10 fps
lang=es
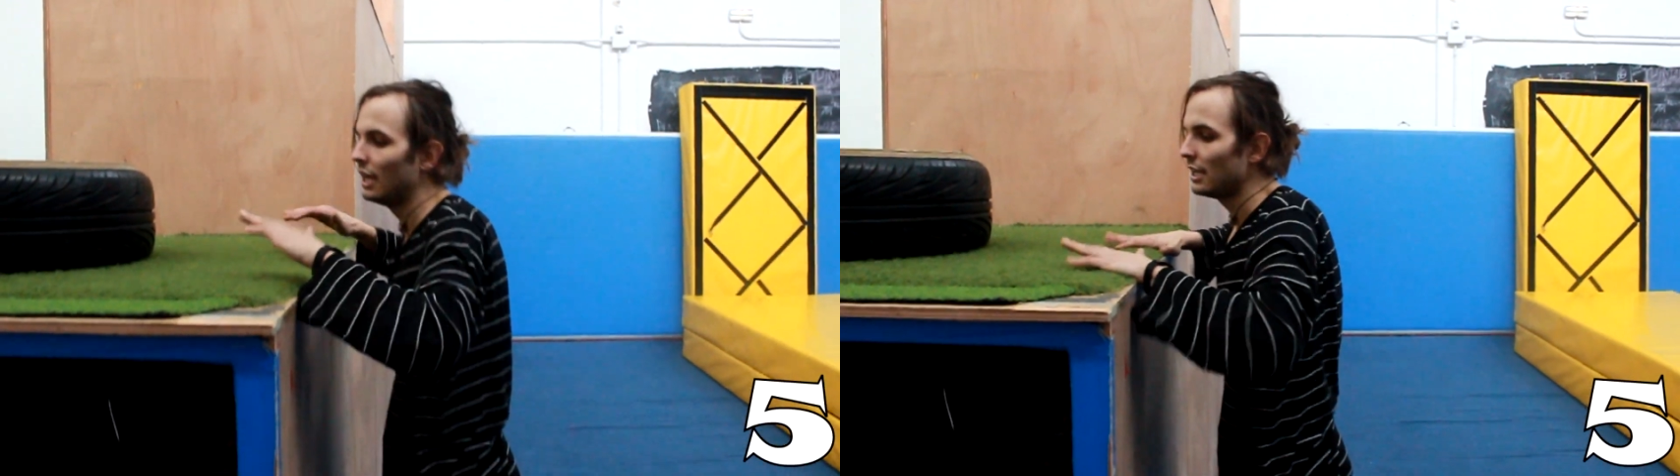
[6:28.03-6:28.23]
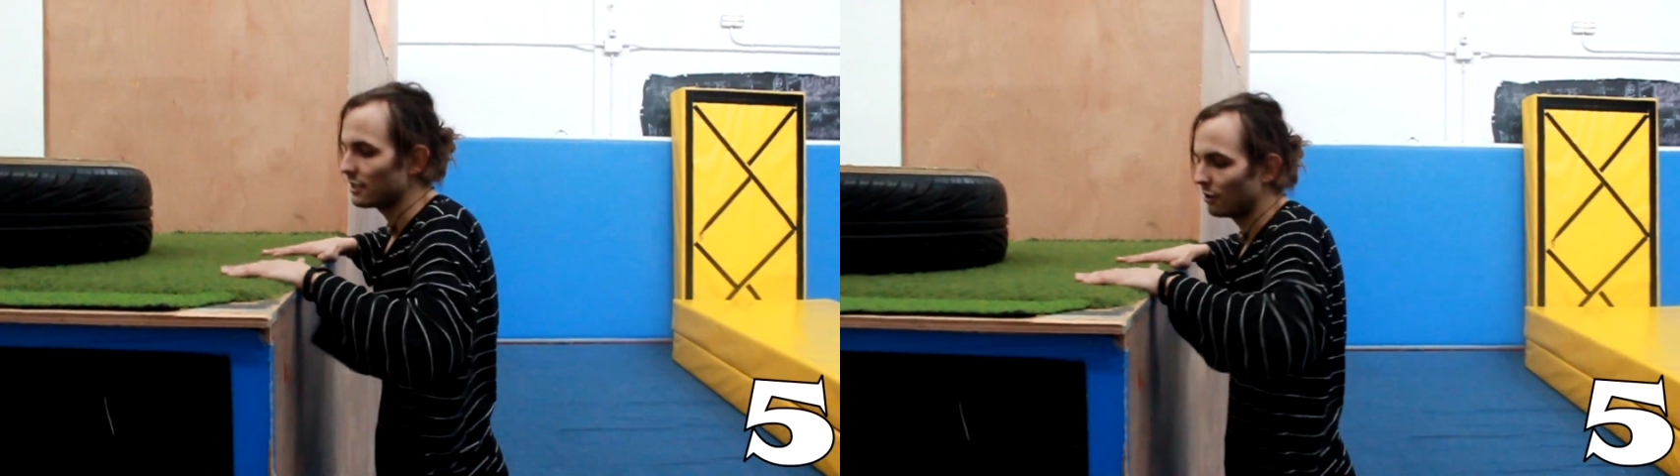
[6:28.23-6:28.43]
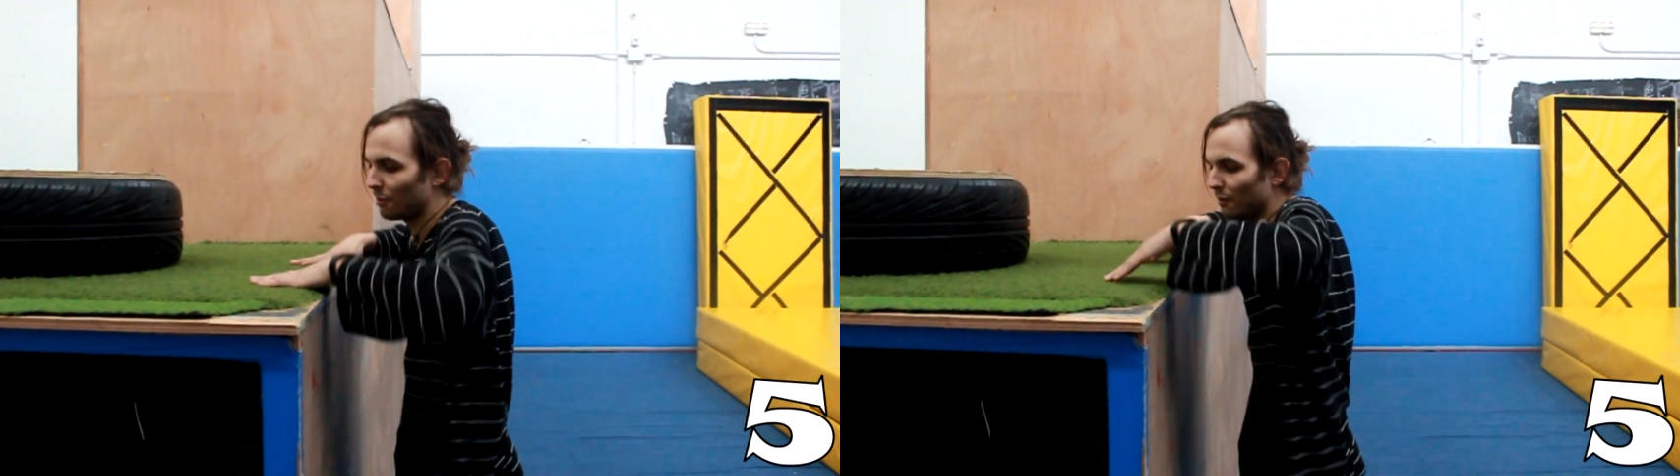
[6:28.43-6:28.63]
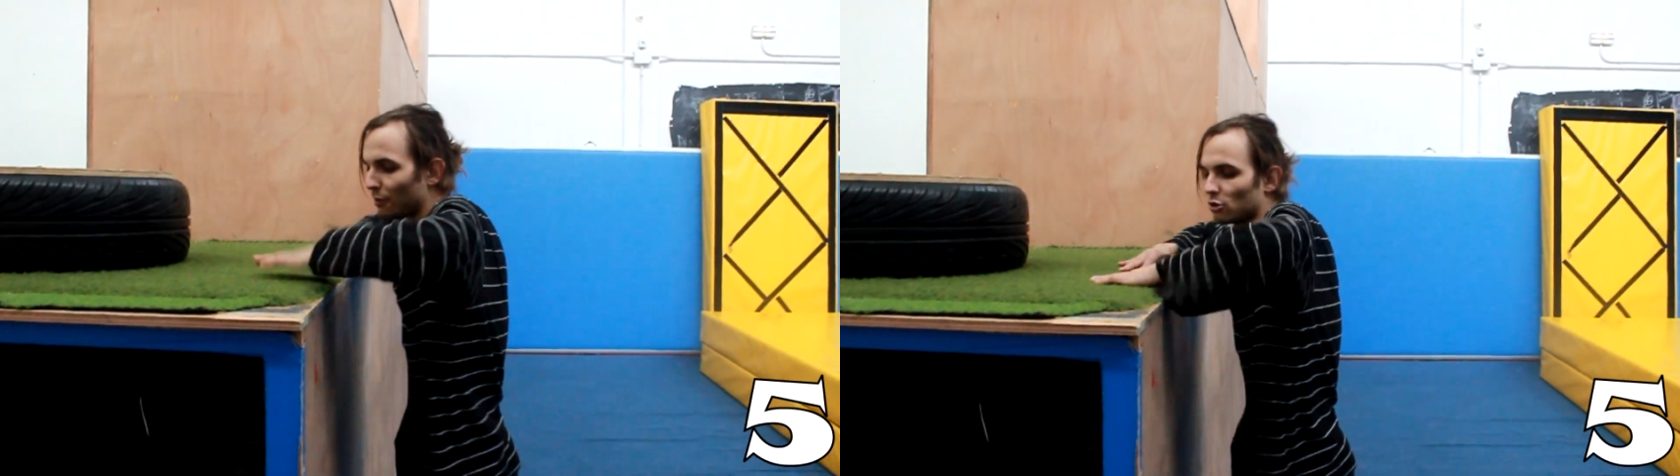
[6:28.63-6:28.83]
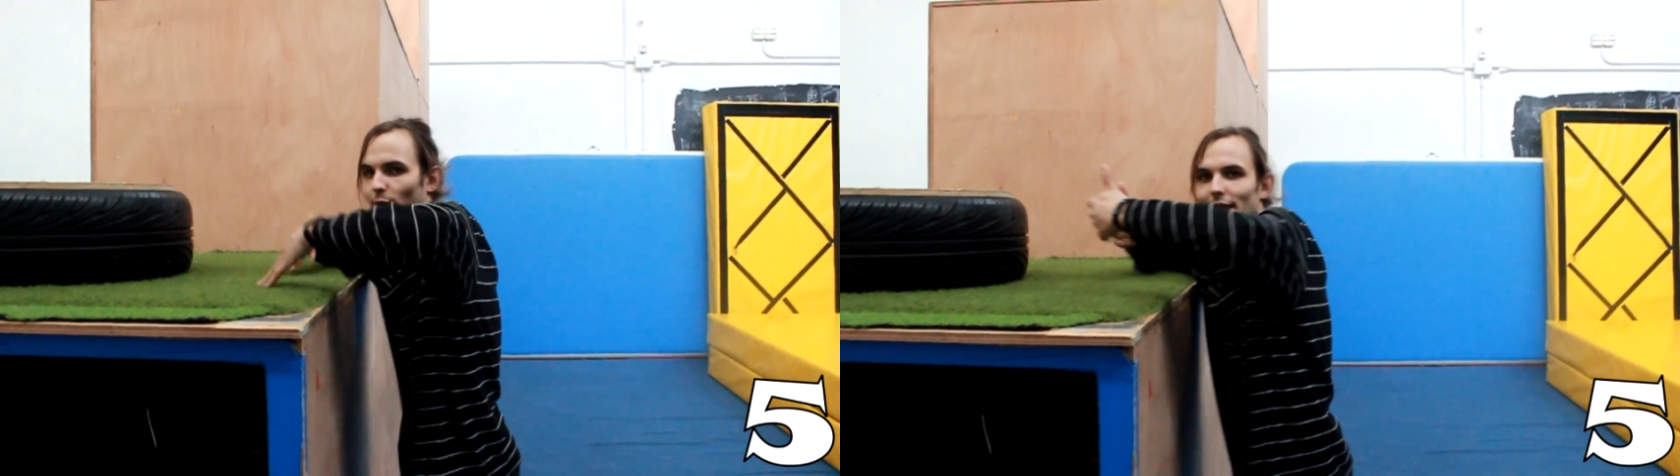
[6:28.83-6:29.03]
Si no me
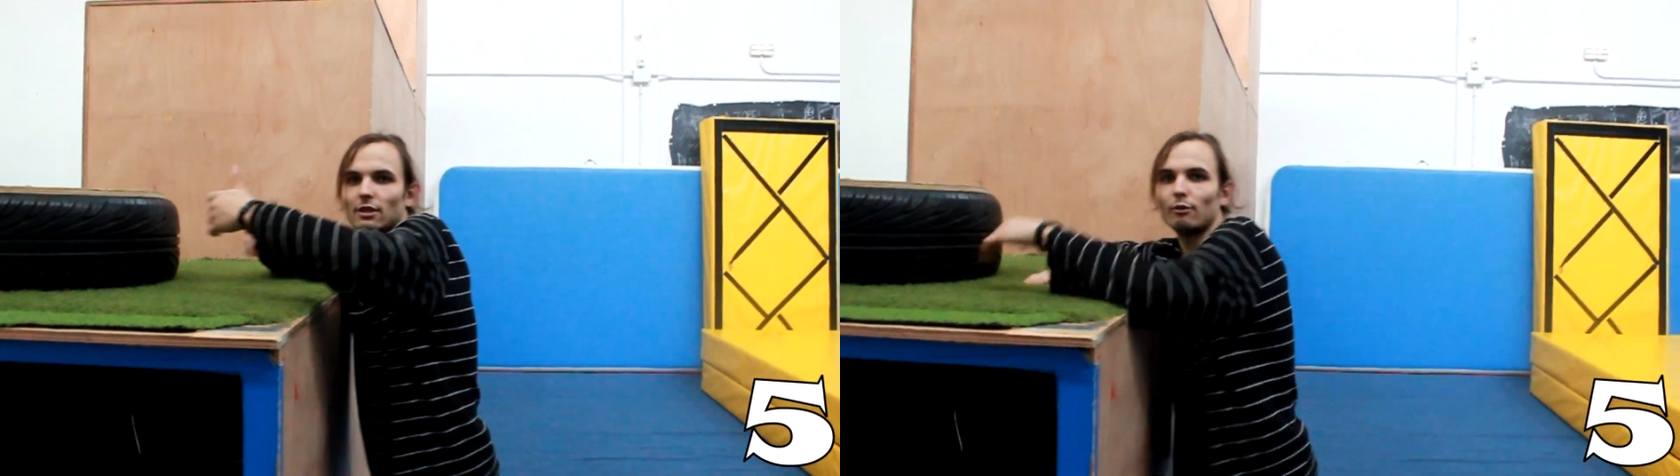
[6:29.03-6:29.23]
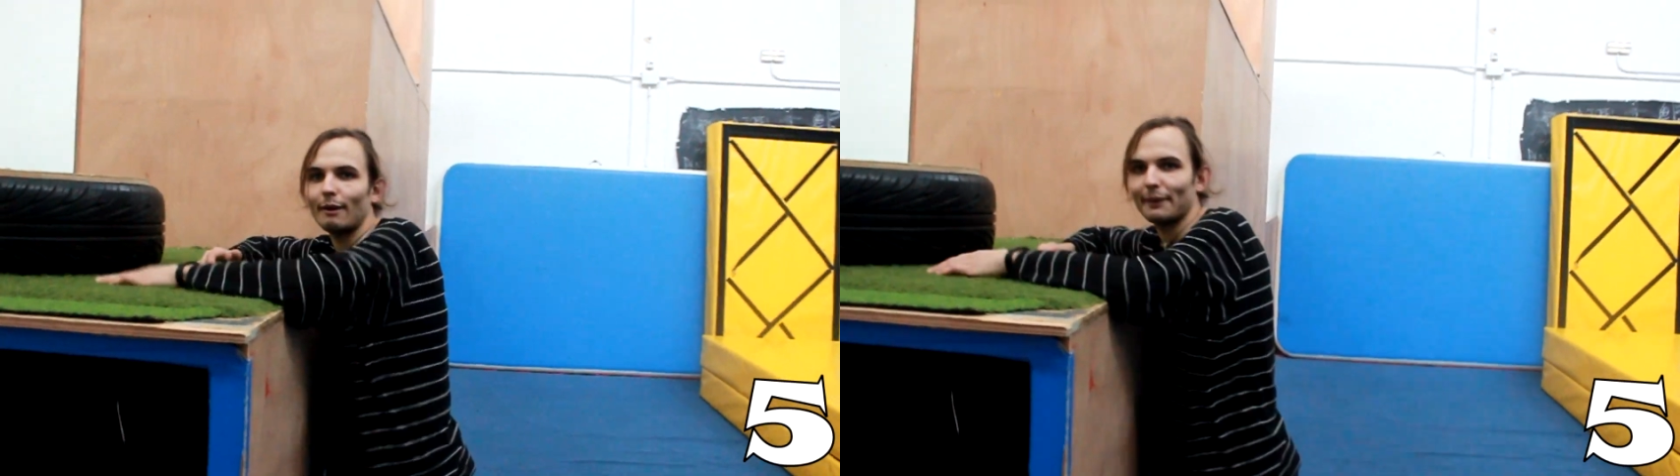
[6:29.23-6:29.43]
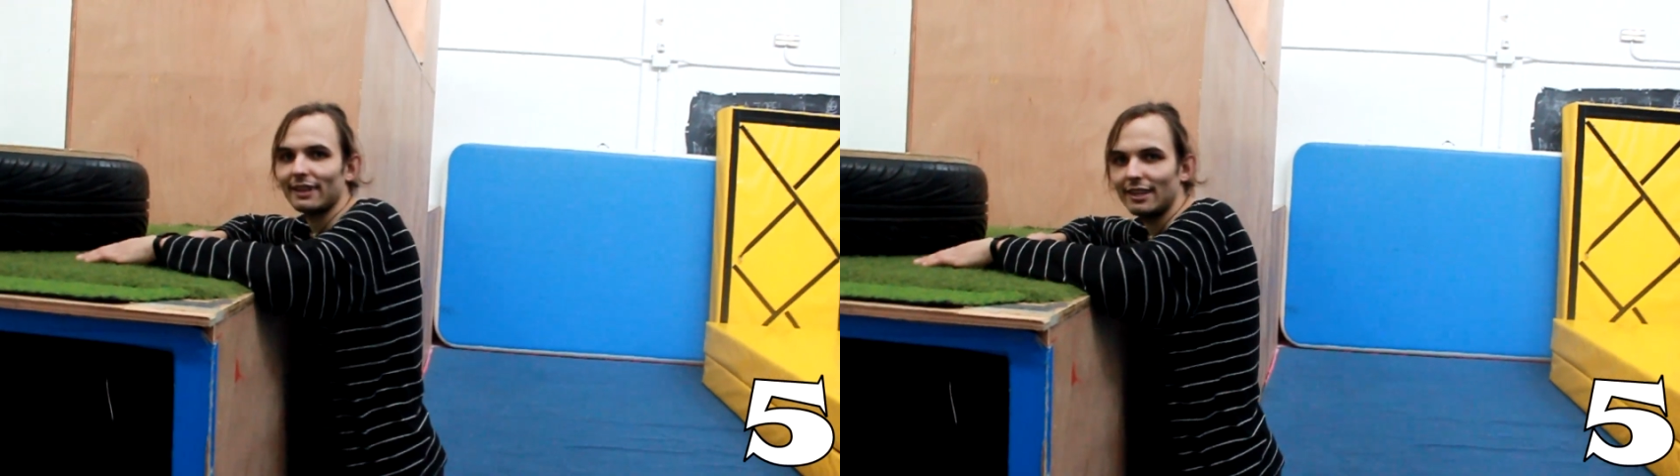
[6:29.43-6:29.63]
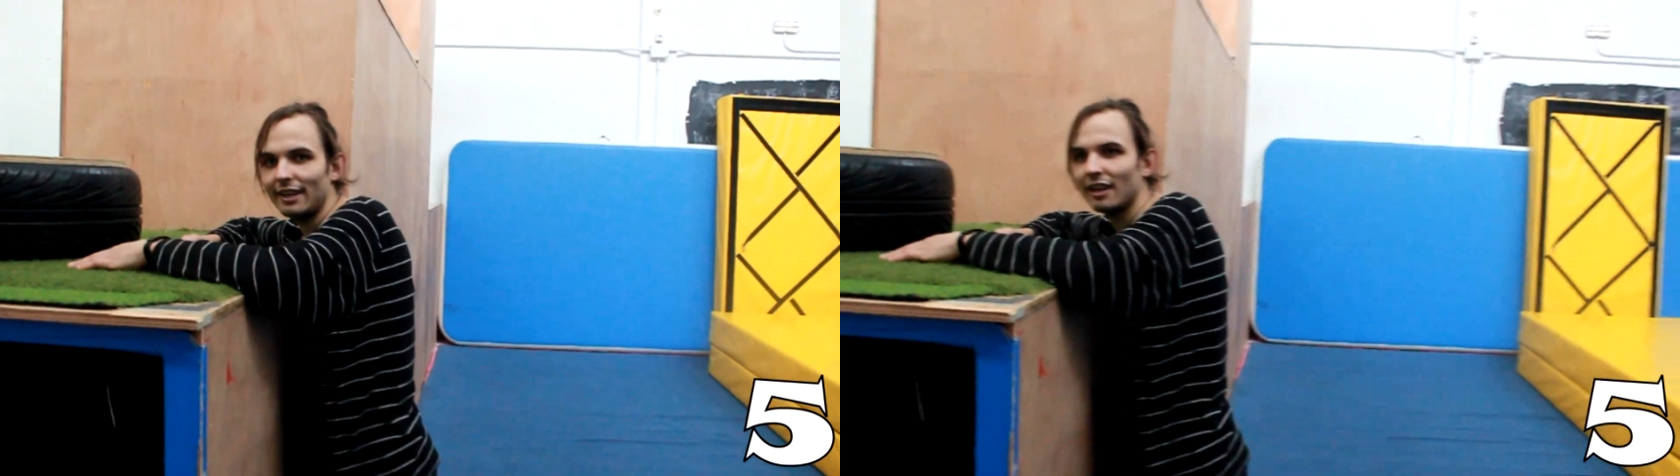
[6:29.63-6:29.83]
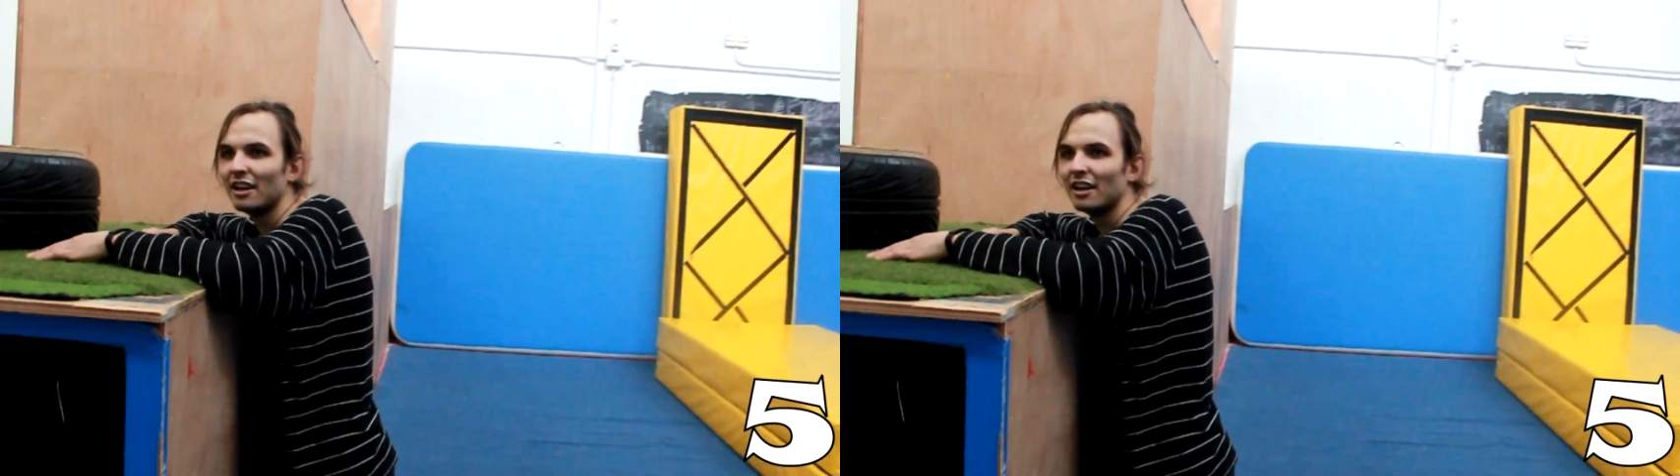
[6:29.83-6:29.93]
puedo subir hasta una preti,